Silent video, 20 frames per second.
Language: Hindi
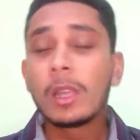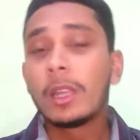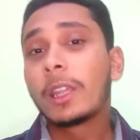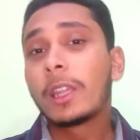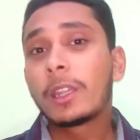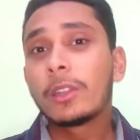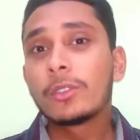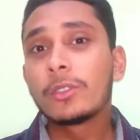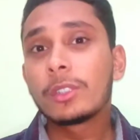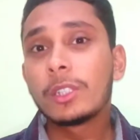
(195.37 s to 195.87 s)

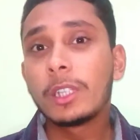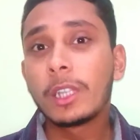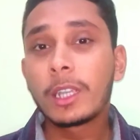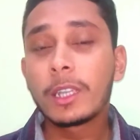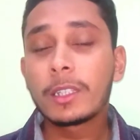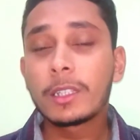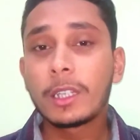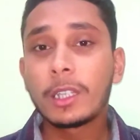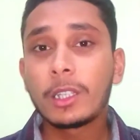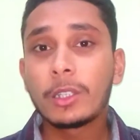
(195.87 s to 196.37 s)
लेकिन उस लिंक
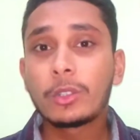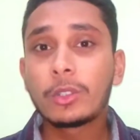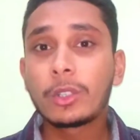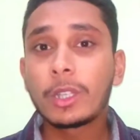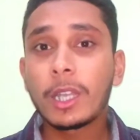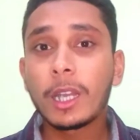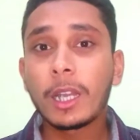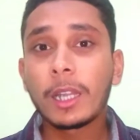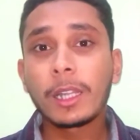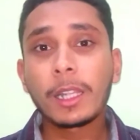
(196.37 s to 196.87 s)
के जरिए हो
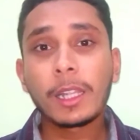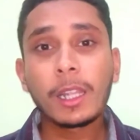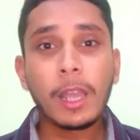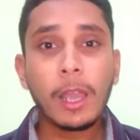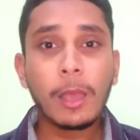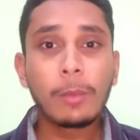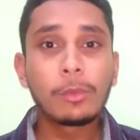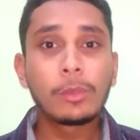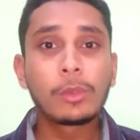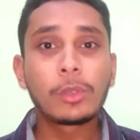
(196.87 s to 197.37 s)
क्या रहा था कि
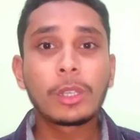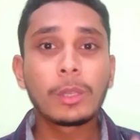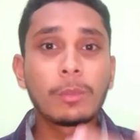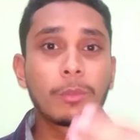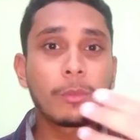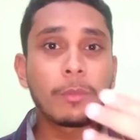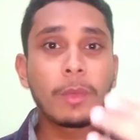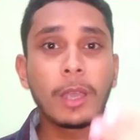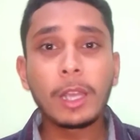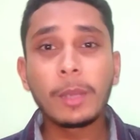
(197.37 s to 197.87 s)
आप लोगों के
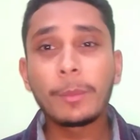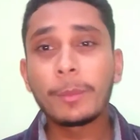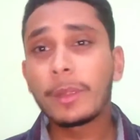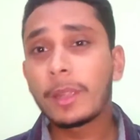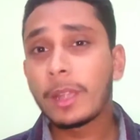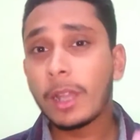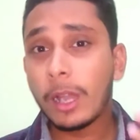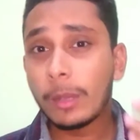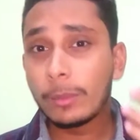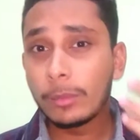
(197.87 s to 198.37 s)
मोबाइल
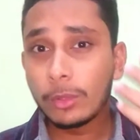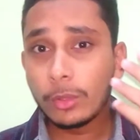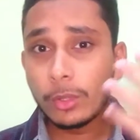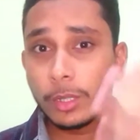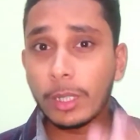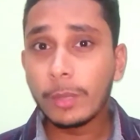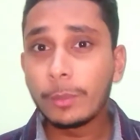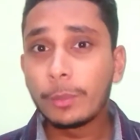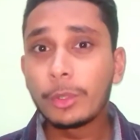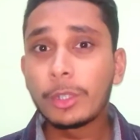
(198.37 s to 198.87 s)
में आप लोगों
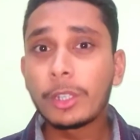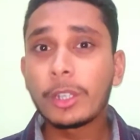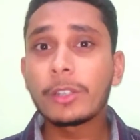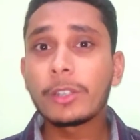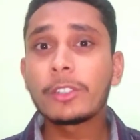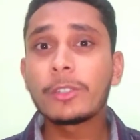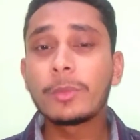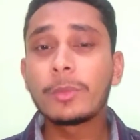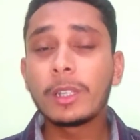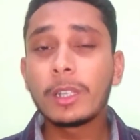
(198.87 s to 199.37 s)
के
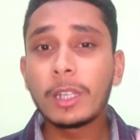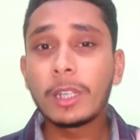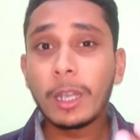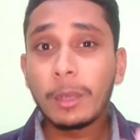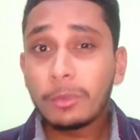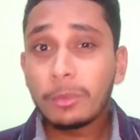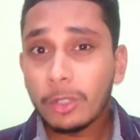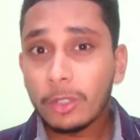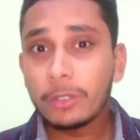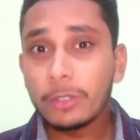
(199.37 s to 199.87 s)
कंप्यूटर्स में
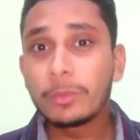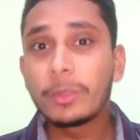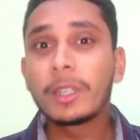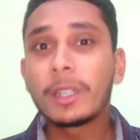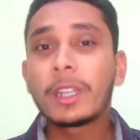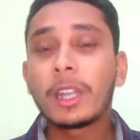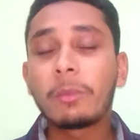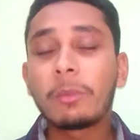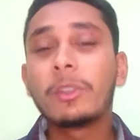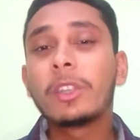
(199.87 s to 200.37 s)
लैपटॉप्स में
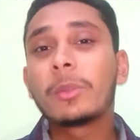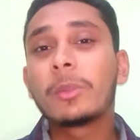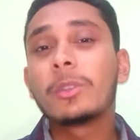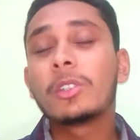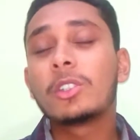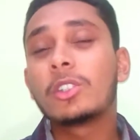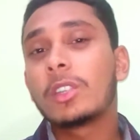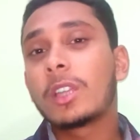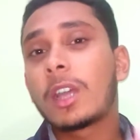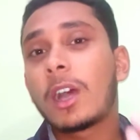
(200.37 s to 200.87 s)
टैबलेट
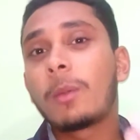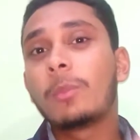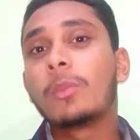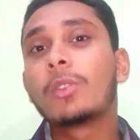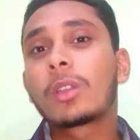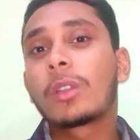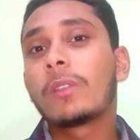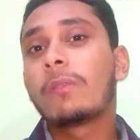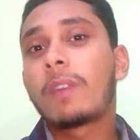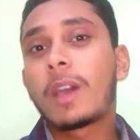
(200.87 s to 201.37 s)
में जो है आप
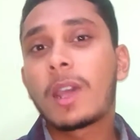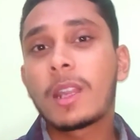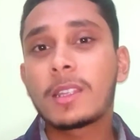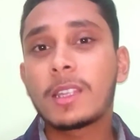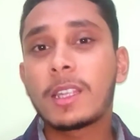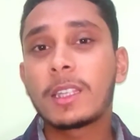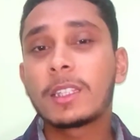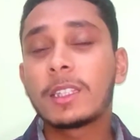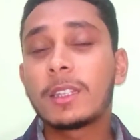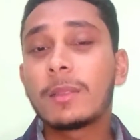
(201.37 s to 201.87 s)
लोगों का
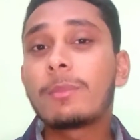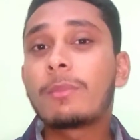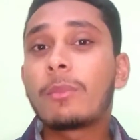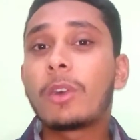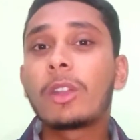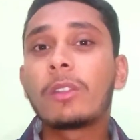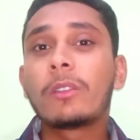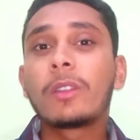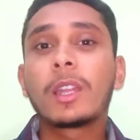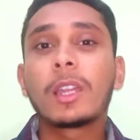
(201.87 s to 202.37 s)
वायरस आता था
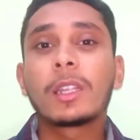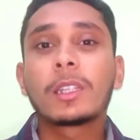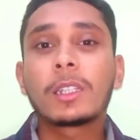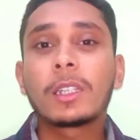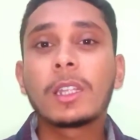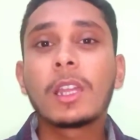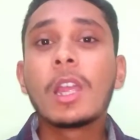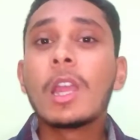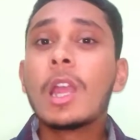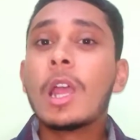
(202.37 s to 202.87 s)
मॉलवेयर आता
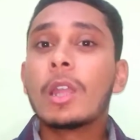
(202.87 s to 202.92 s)
था